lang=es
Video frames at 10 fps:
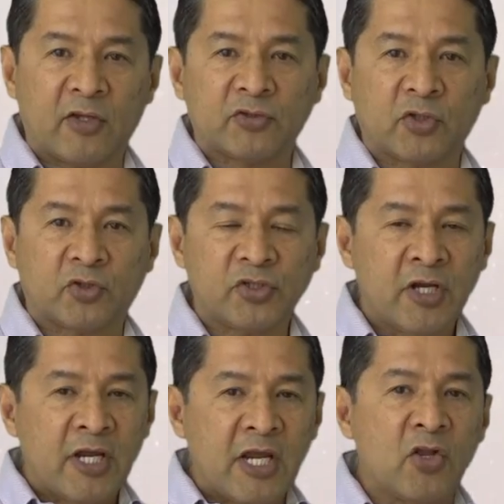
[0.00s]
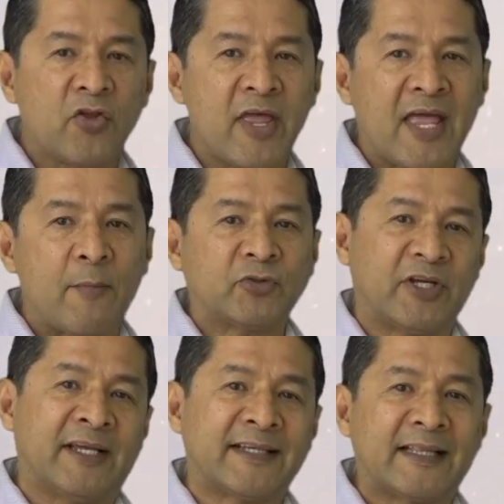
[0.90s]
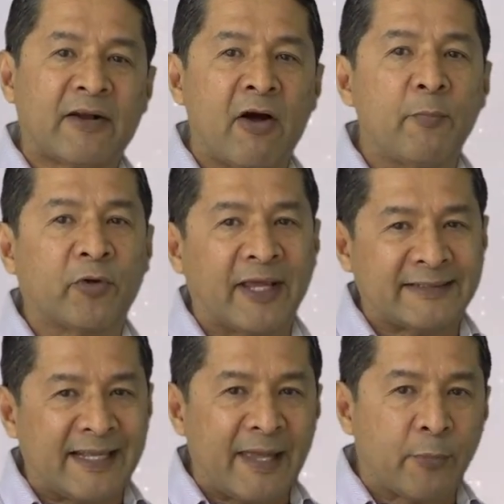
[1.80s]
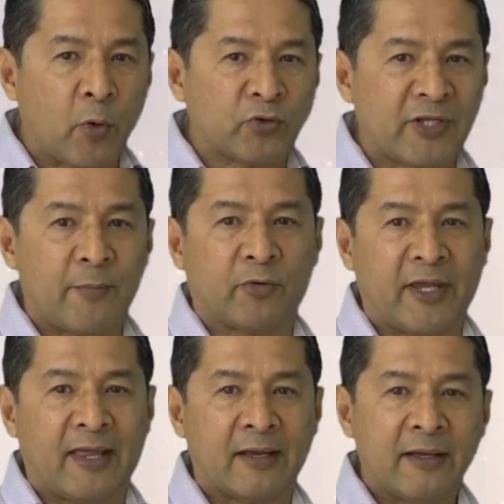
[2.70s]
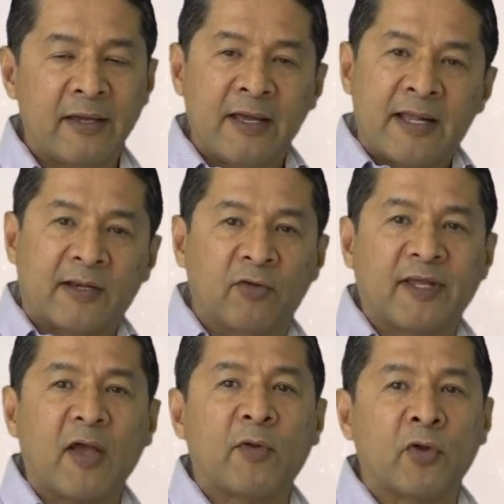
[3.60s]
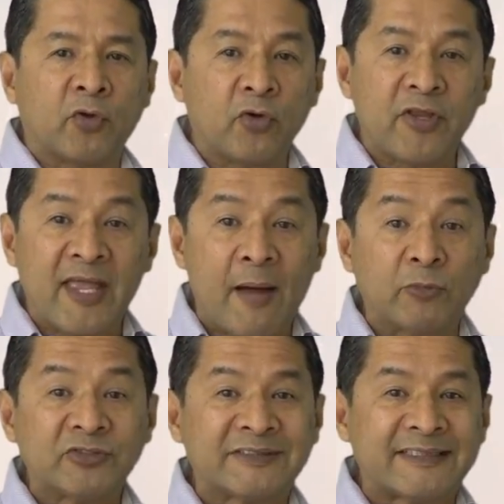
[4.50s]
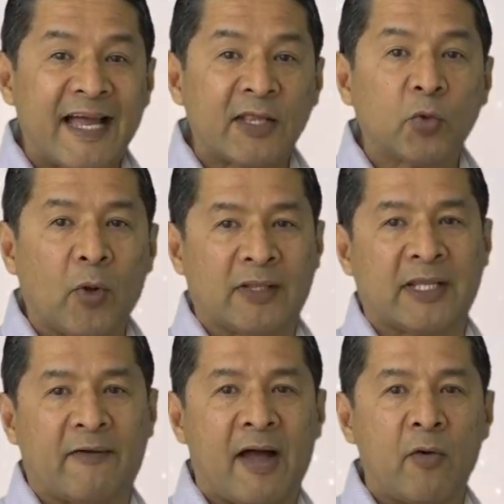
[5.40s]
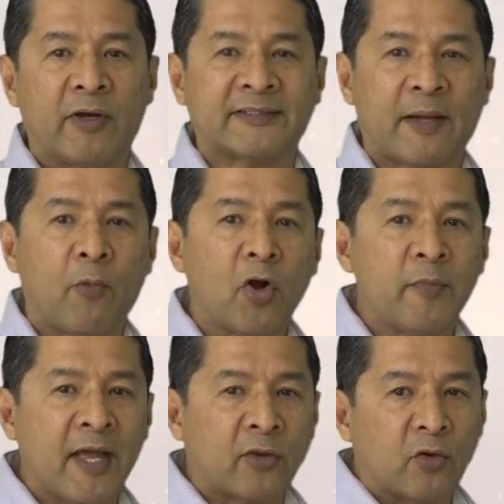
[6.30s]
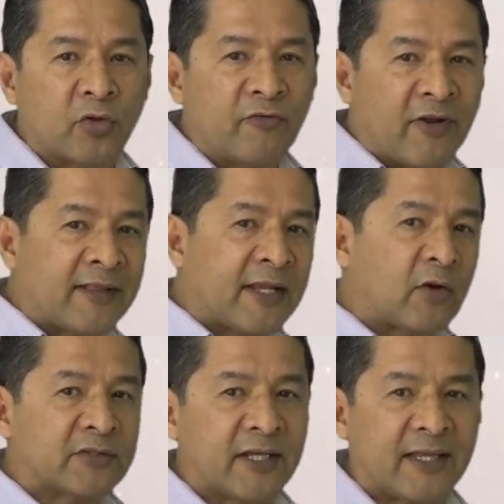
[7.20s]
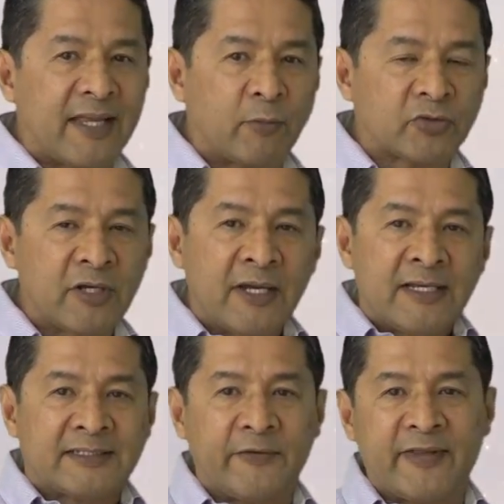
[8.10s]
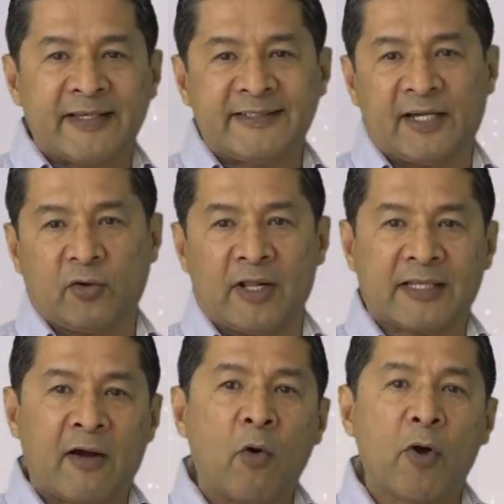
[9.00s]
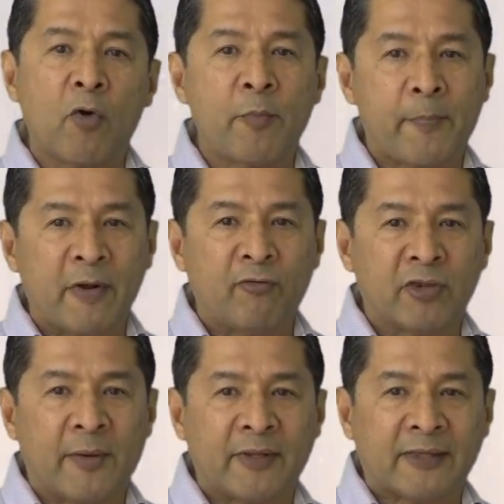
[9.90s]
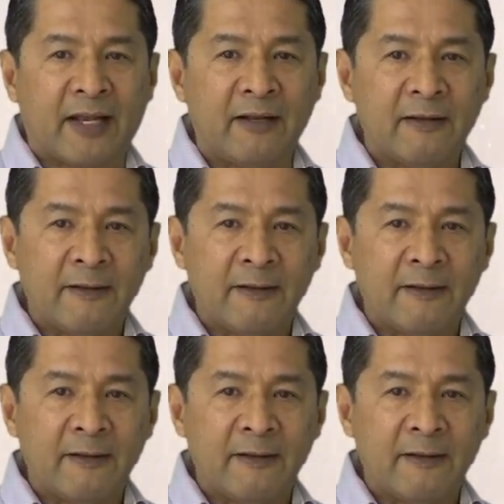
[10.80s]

de nosotros y nos dedicamos es al trabajo porque es el que produce la moneda. Resulta que cuando nosotros nos dedicamos tanto al trabajo, estamos olvidando los diferentes roles que tenemos. Si bien es cierto que el trabajo juega un papel fundamental,